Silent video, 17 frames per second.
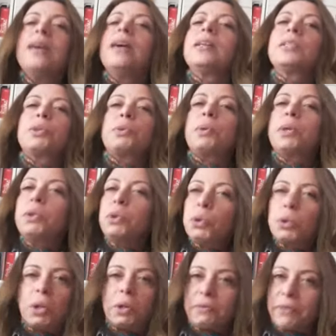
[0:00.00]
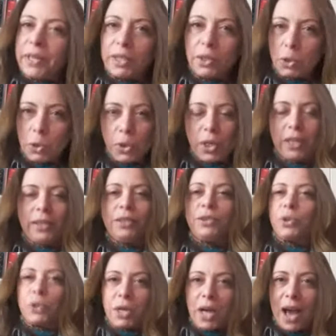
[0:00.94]
e soprattutto non vedo l'ora di
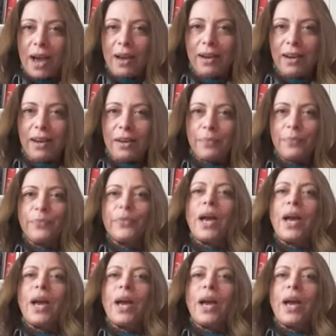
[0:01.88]
tornare